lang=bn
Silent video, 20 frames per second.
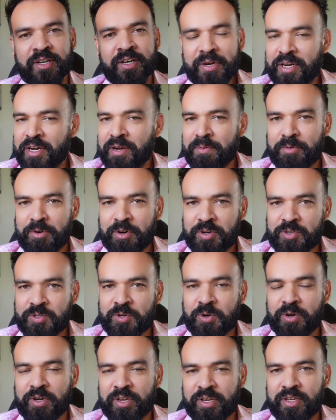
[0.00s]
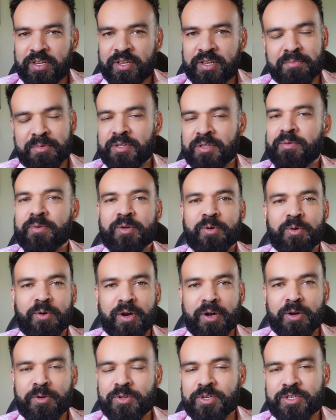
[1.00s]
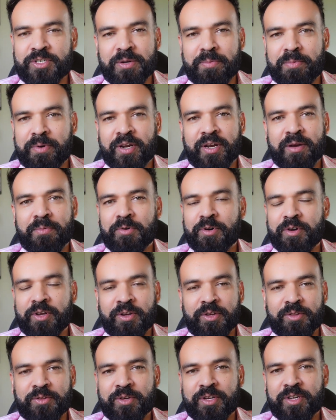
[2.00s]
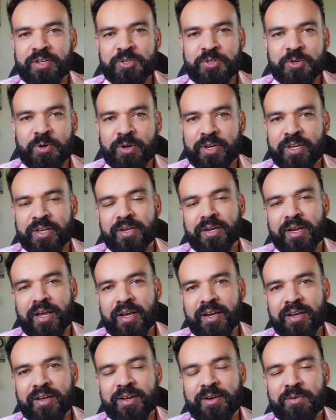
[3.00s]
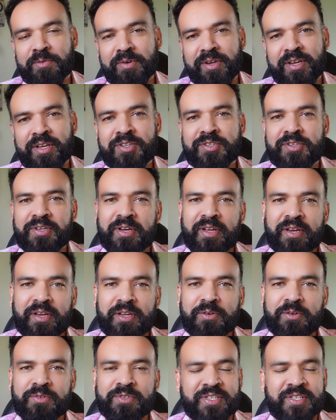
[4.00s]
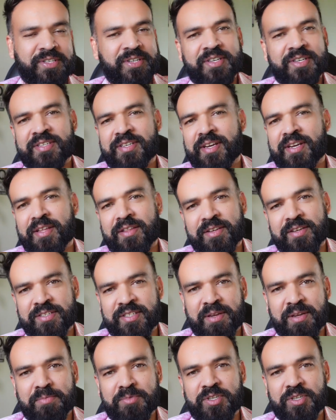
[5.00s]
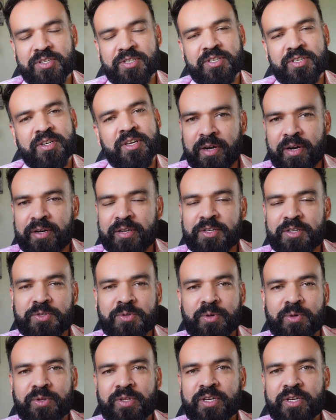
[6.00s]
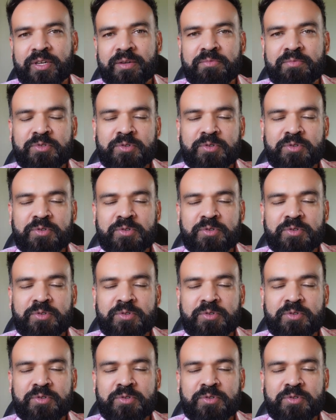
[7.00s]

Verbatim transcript: প্রেক্ষাপটেই সঠিক পৃথিবীর অন্যান্য দেশের প্রেক্ষাপটে হয়তো এটা সঠিক না কারণ ইঞ্জিনিয়ারিং হচ্ছে জাস্ট আমাদের সাবজেক্ট বাইরের দেশগুলোতে